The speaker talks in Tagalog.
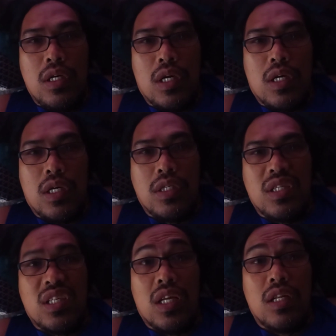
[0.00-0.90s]
naka
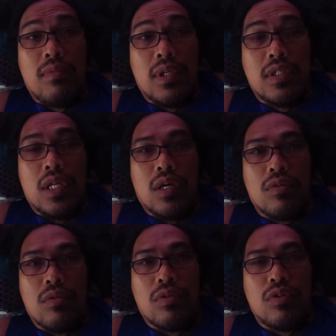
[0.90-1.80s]
600 plus na
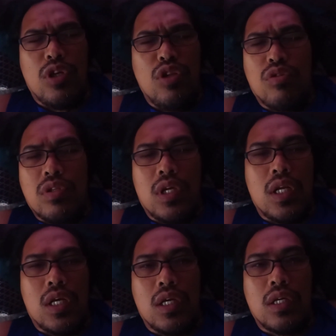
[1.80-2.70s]
ako in
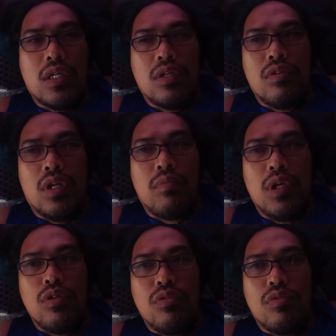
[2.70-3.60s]
total ah yung
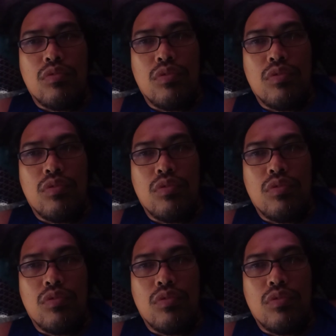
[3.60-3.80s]
revenue